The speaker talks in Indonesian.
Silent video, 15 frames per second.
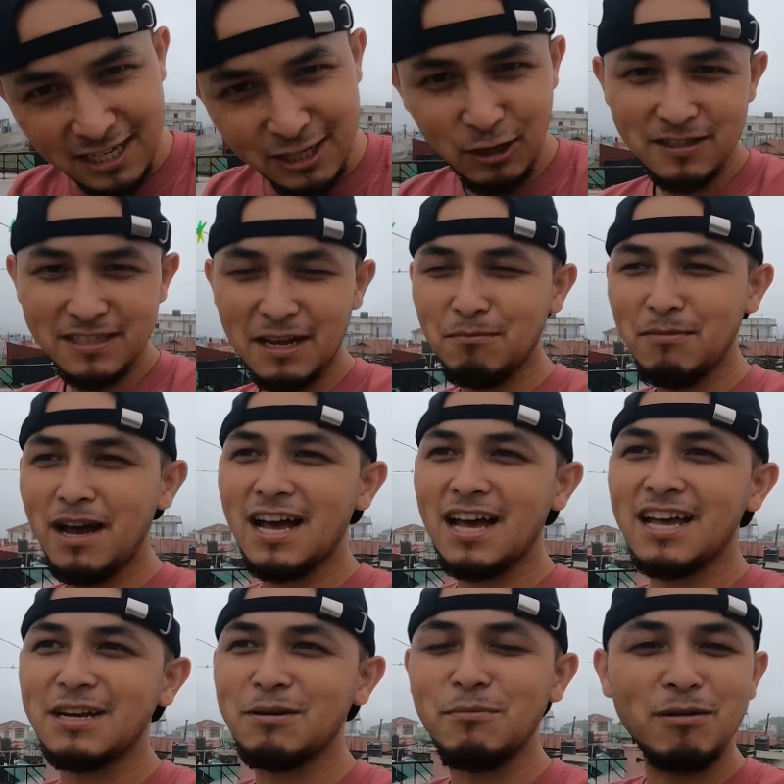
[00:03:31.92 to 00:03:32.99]
ki don
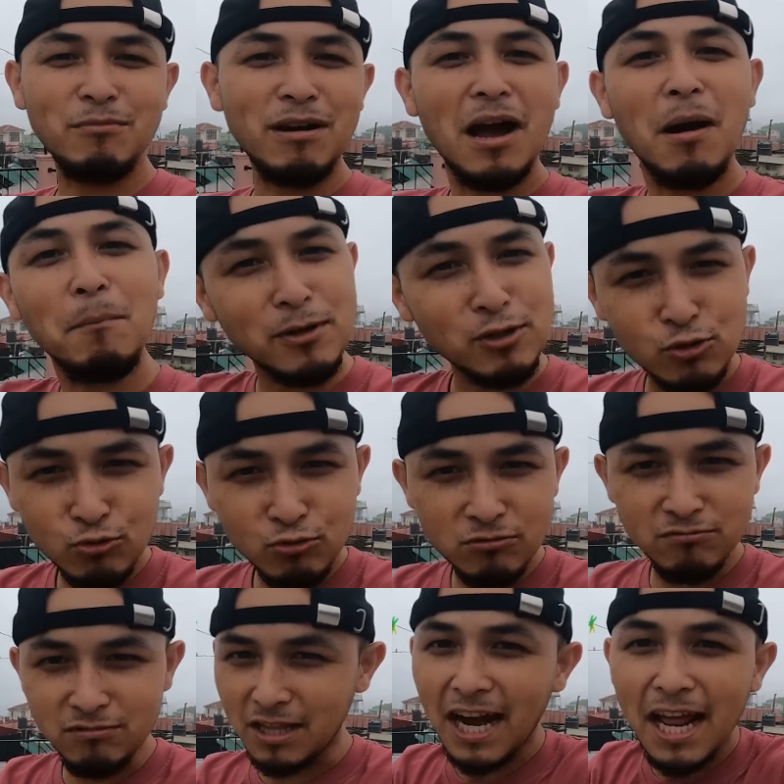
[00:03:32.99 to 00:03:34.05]
sabha nomor ba ngam jutre
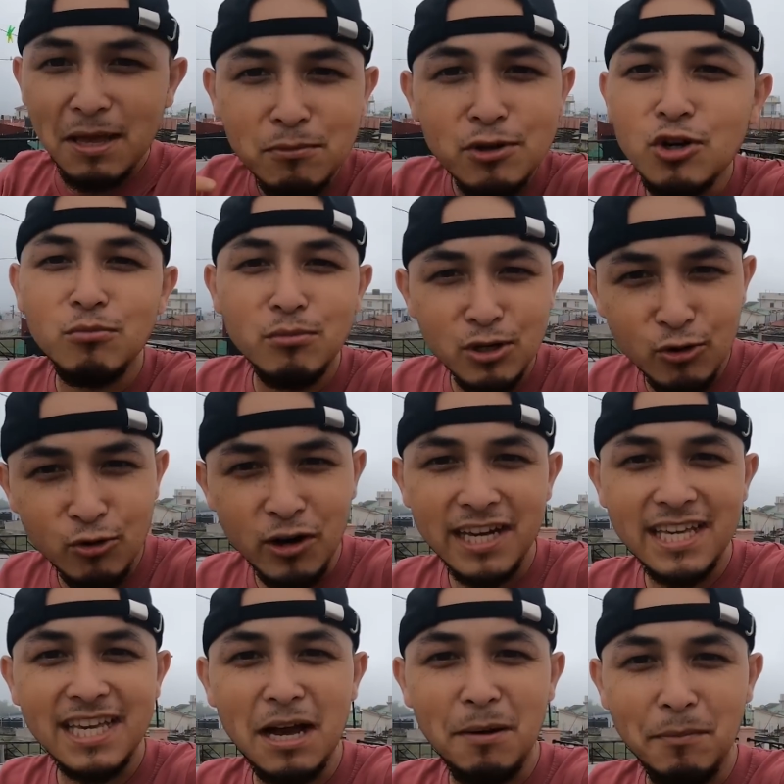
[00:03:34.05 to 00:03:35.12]
trei menu menu
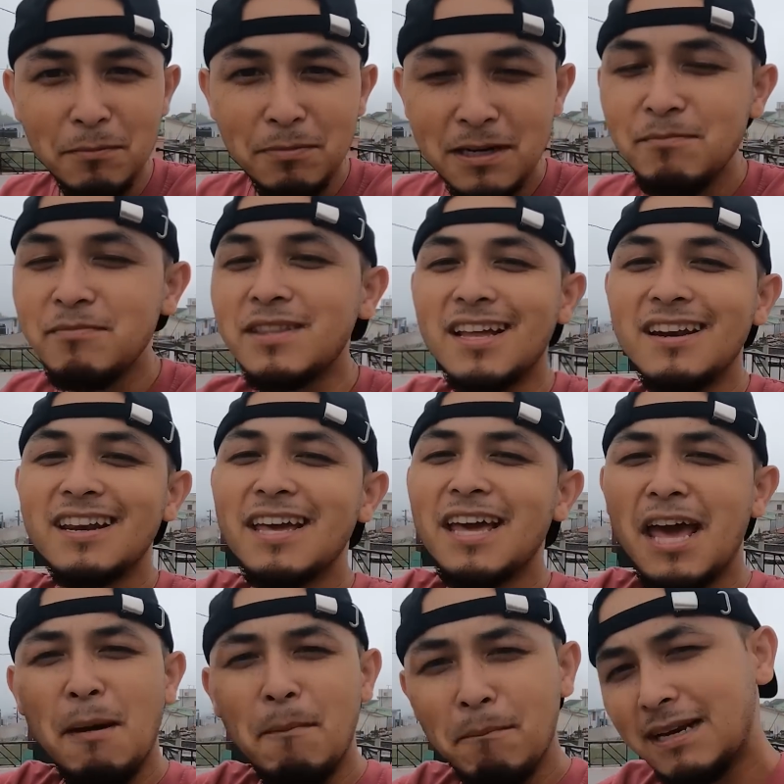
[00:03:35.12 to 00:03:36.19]
rah ki kama film tian
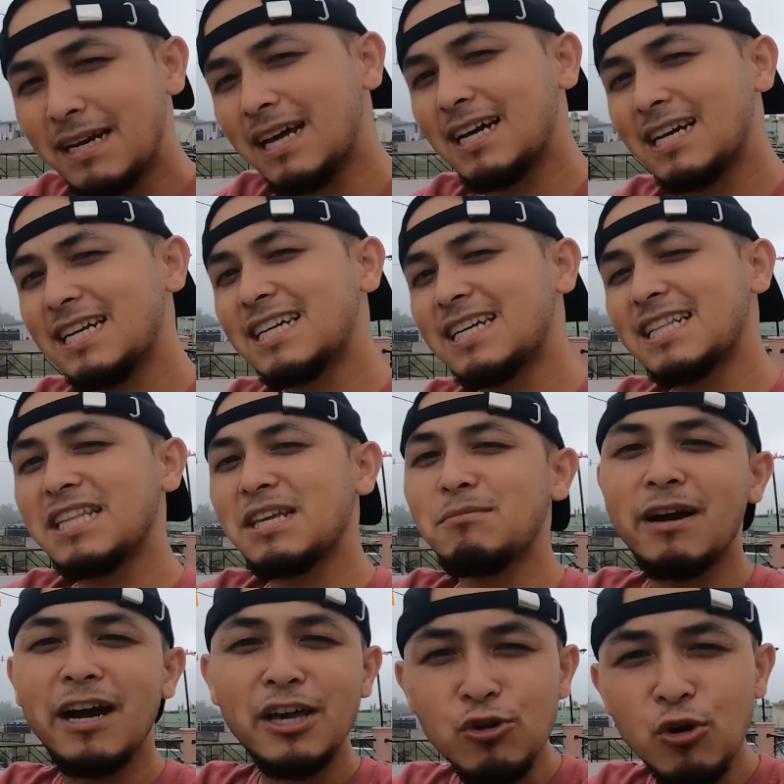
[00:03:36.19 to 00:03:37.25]
re menta kan
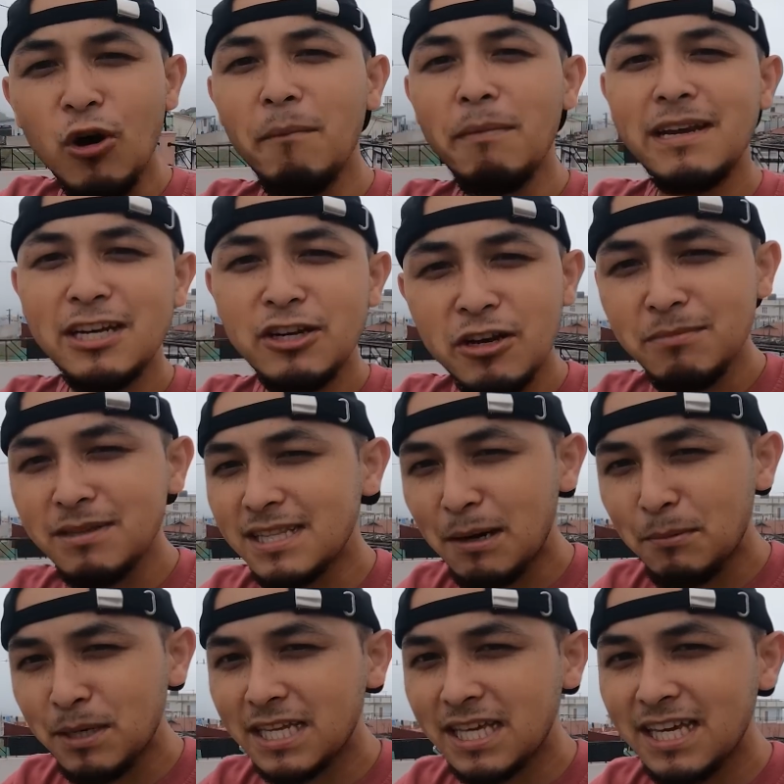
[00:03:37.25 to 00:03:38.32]
kenti ba ngayo ban yadon
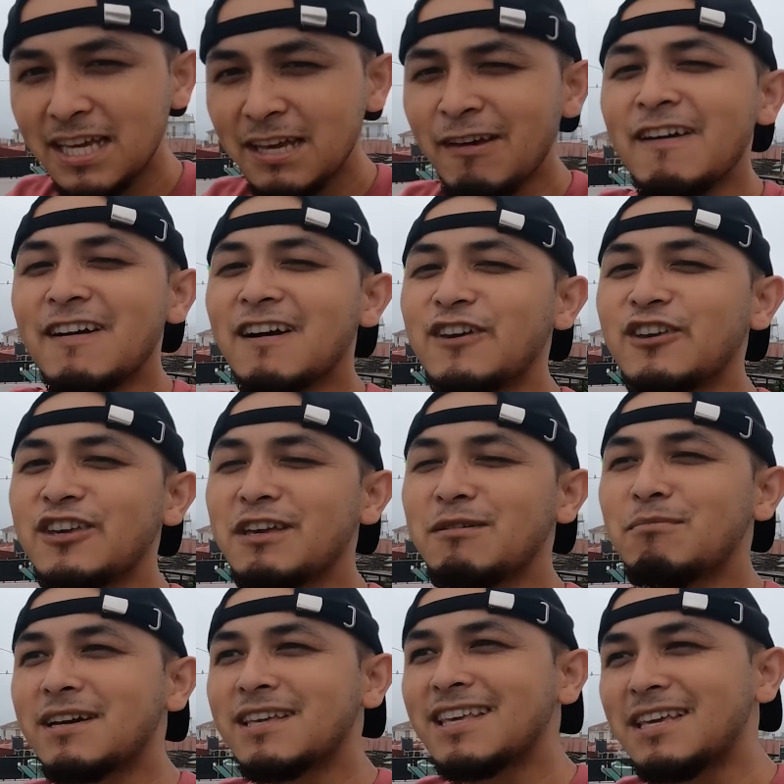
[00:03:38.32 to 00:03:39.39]
benta bat ki ngayo
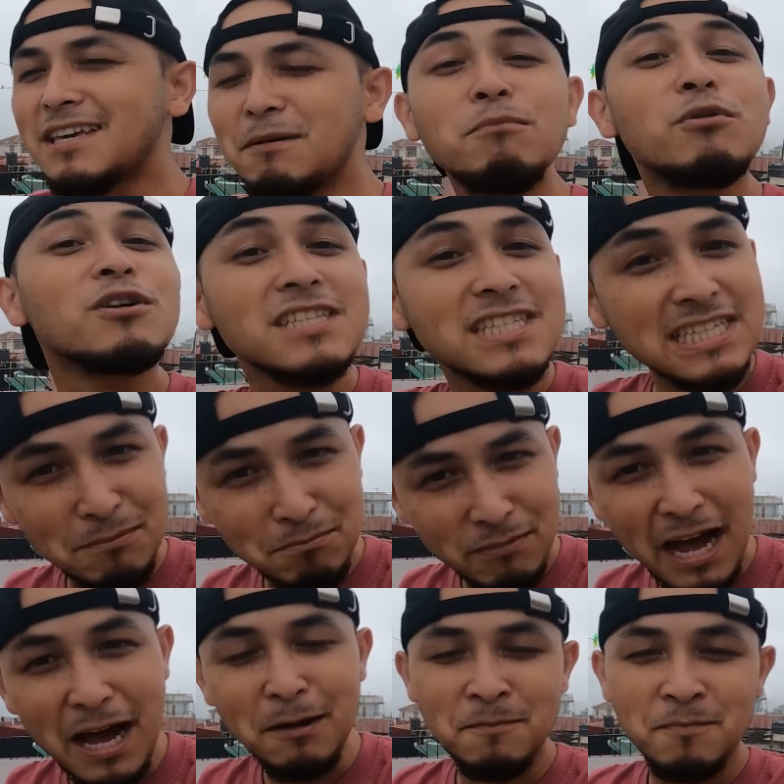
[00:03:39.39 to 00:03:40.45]
i ba ki bun
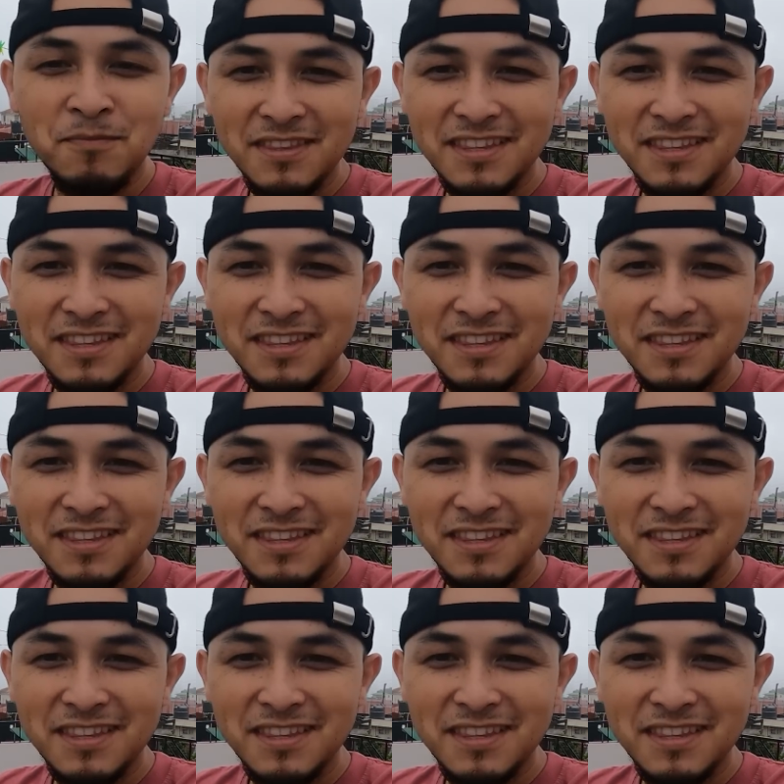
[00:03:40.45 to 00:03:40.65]
sabha